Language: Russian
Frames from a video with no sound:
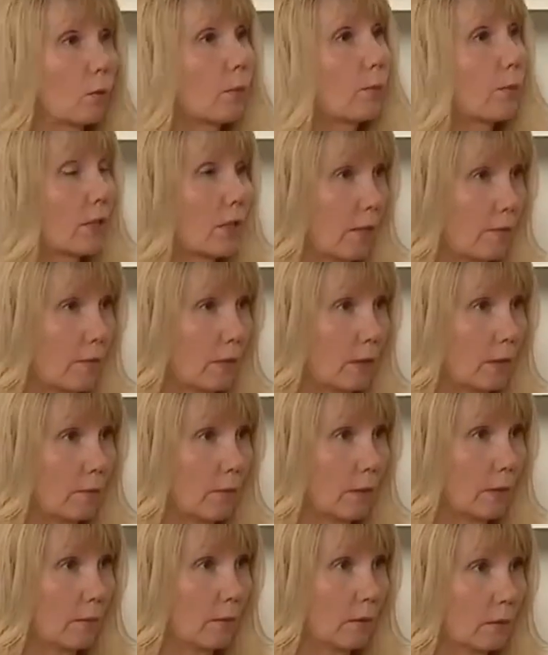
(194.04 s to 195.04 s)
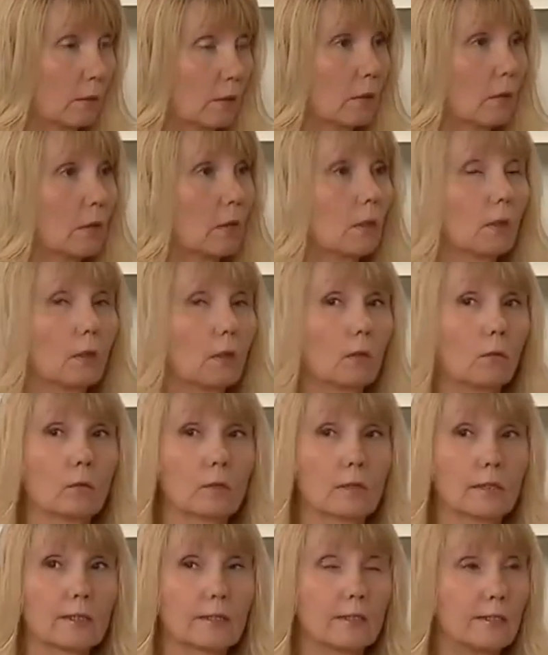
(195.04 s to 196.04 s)
правильный момент. У
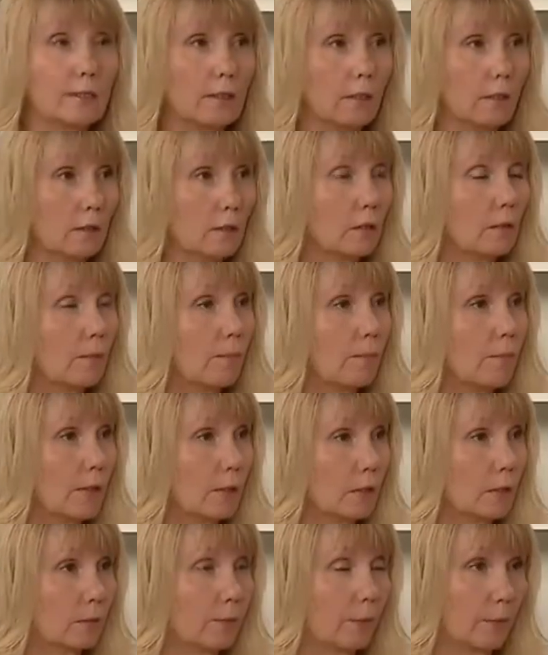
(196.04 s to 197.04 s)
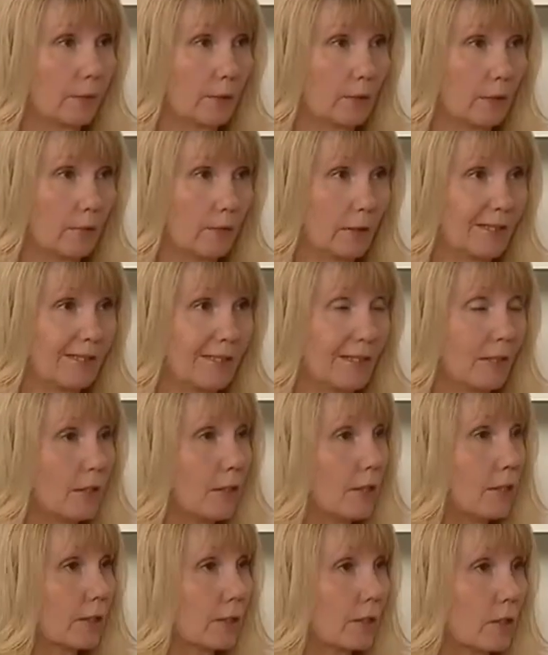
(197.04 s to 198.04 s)
нас дети без преподавателя
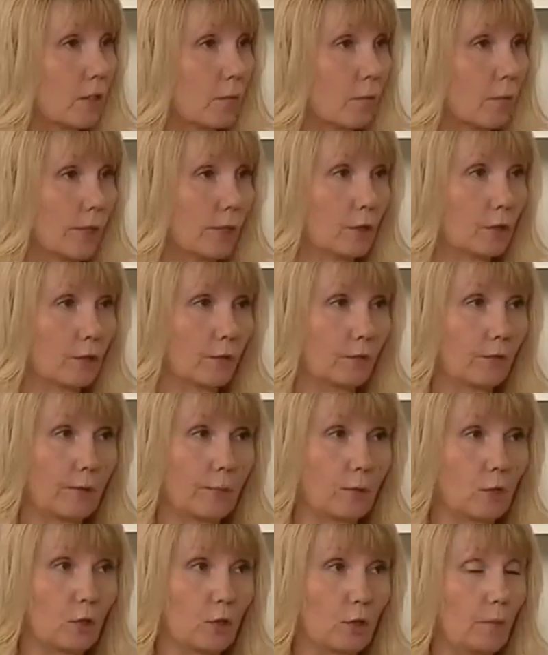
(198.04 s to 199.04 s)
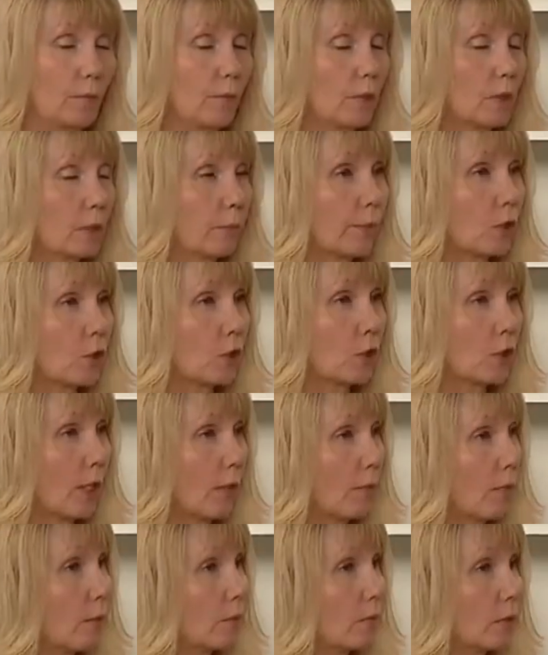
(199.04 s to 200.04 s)
не занимаются вообще. Мы
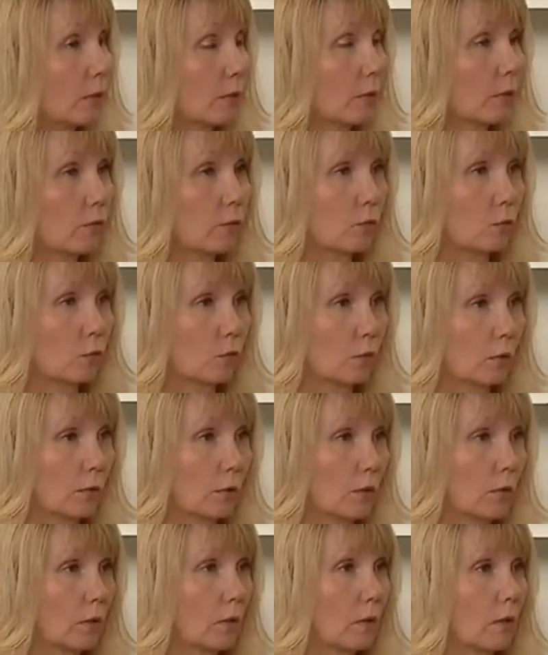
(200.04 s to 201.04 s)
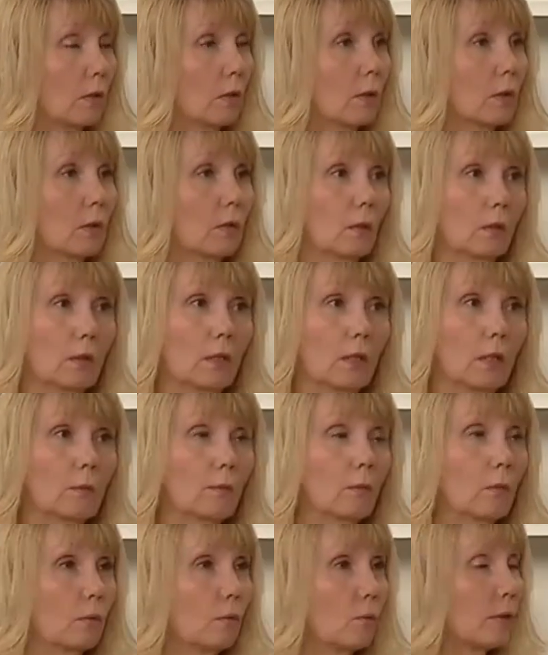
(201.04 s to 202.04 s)
запрещаем им делать все. Как
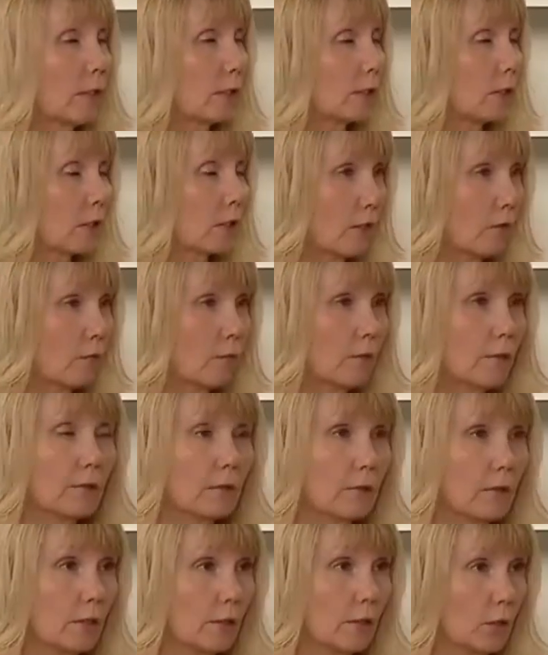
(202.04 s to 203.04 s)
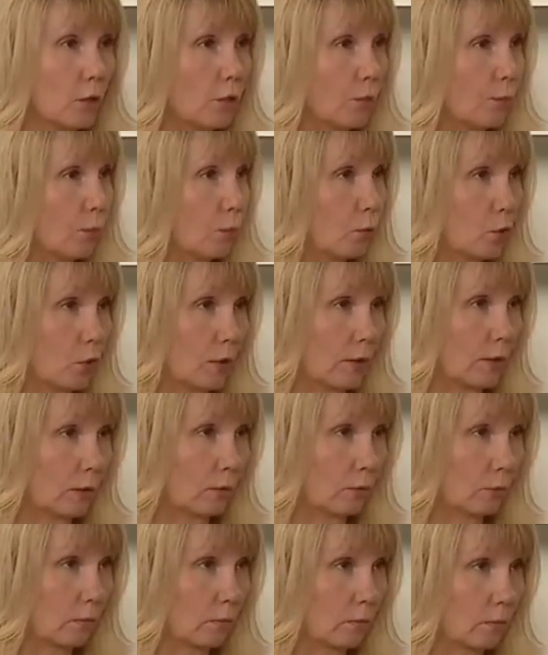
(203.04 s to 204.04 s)
бы у нас травмы дети не
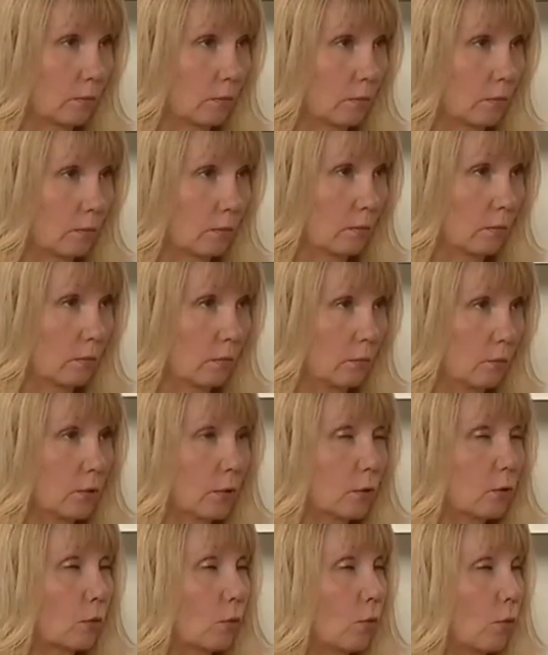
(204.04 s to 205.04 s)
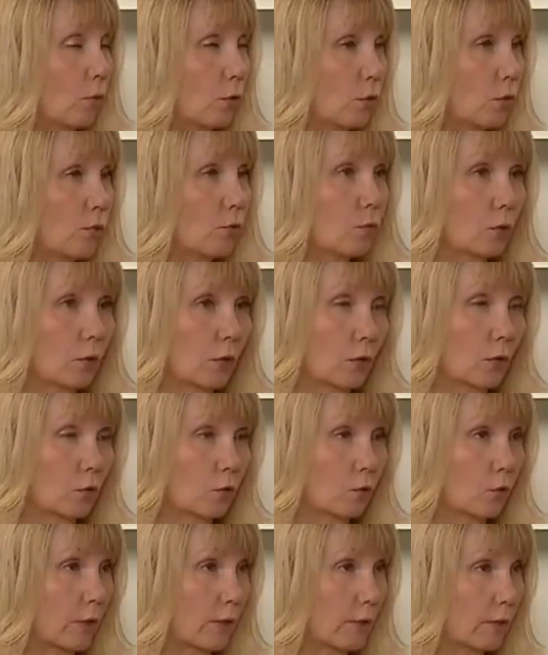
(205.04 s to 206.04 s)
получают. У нас очень все
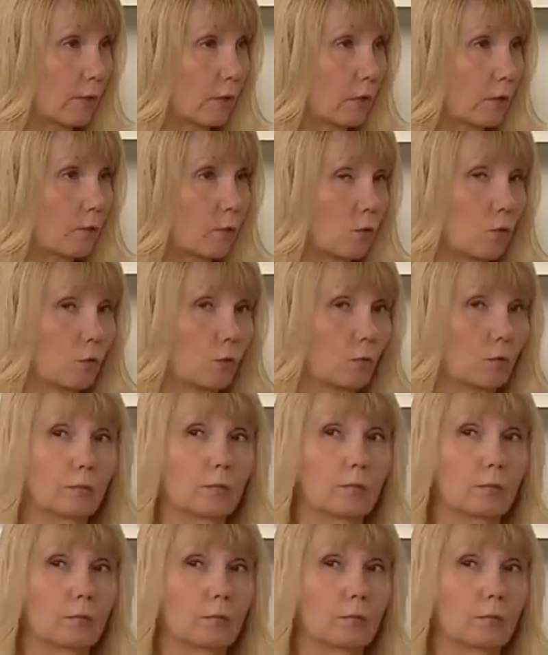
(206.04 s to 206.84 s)
хорошо развито, все